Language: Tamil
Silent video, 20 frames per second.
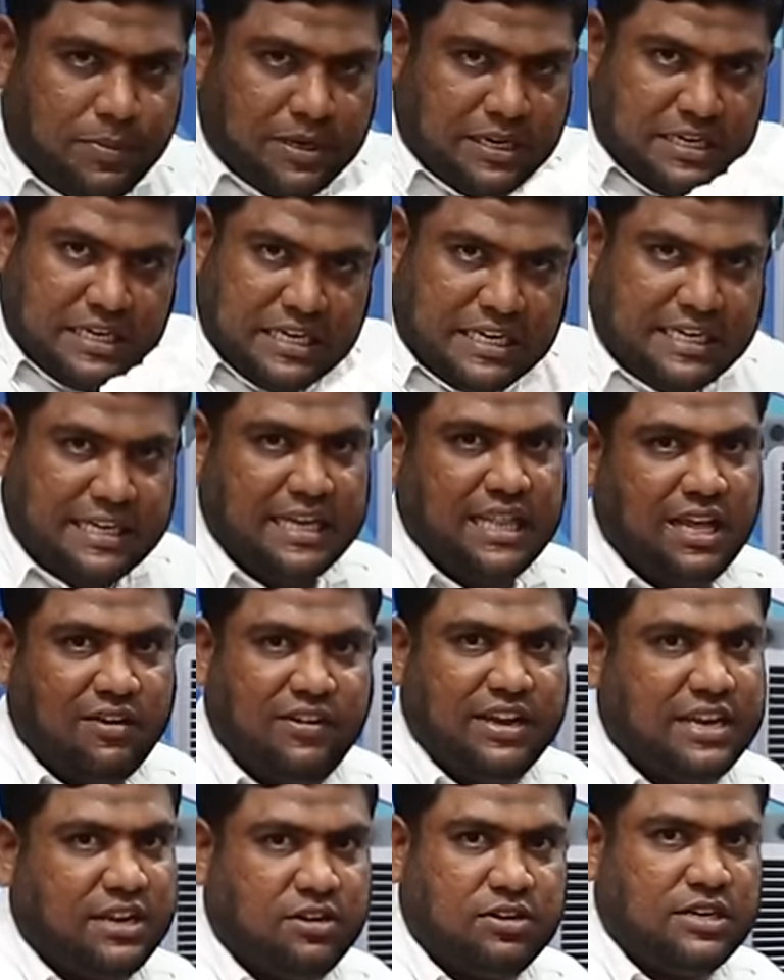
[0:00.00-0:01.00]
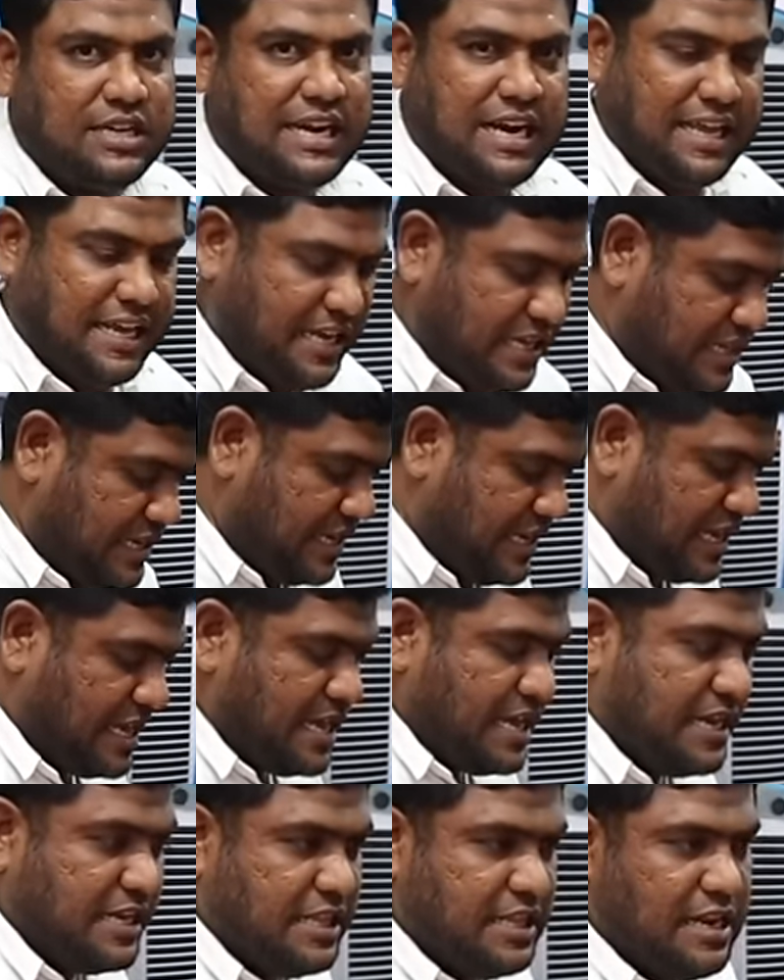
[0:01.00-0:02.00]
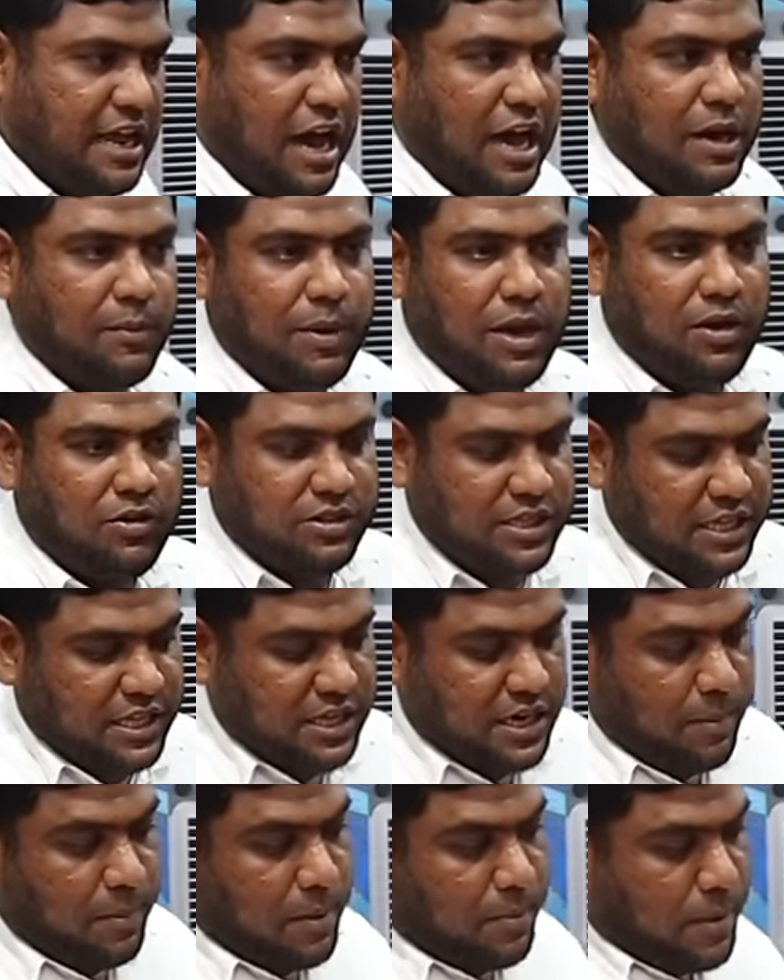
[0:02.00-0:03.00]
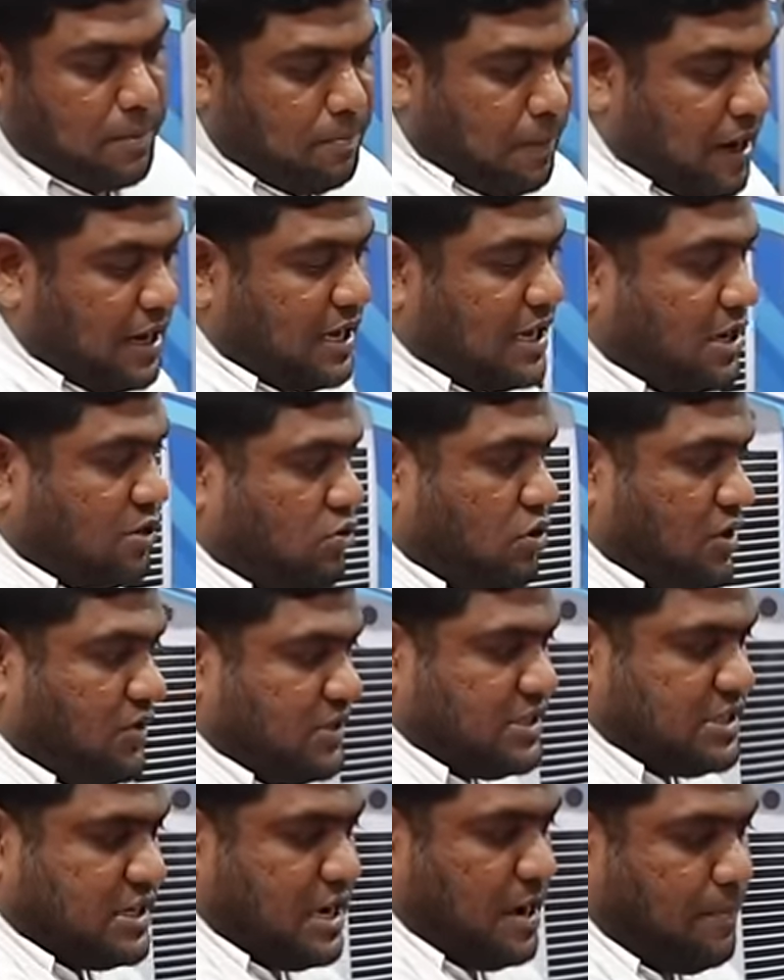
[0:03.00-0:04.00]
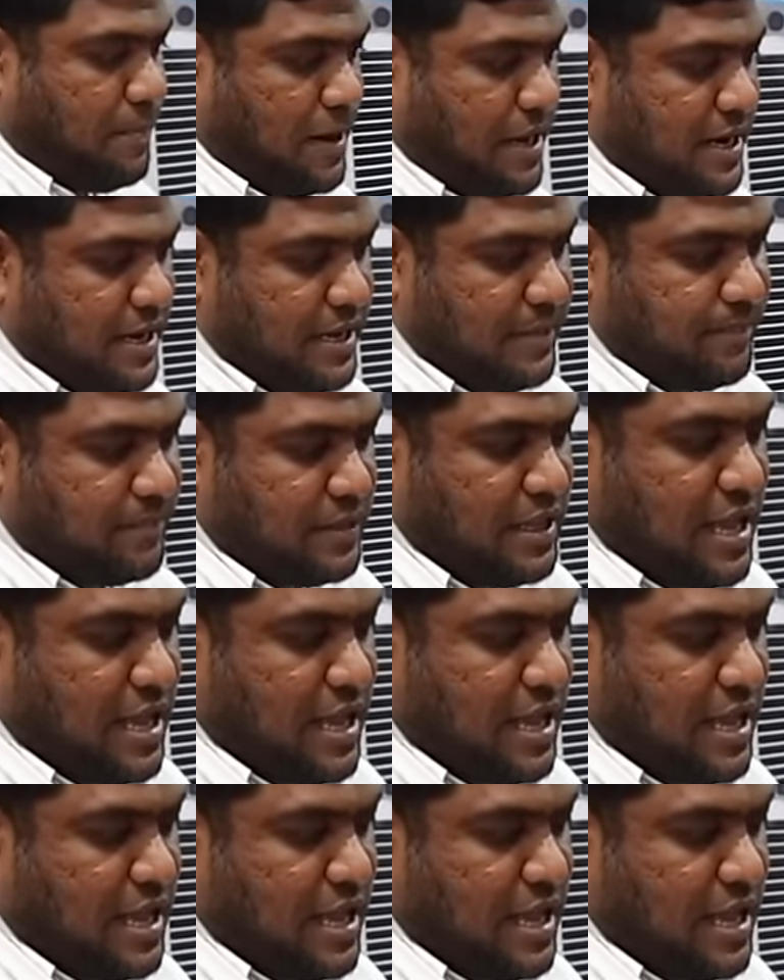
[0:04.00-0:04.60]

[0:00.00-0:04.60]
இப்படி நிக்கதா வைக்கணும்ட்டு கிடையாதுங்க இது நார்மலா வந்து இது நம்ம இப்படி படுக்க கூட வச்சுக்கலாம் பாருங்க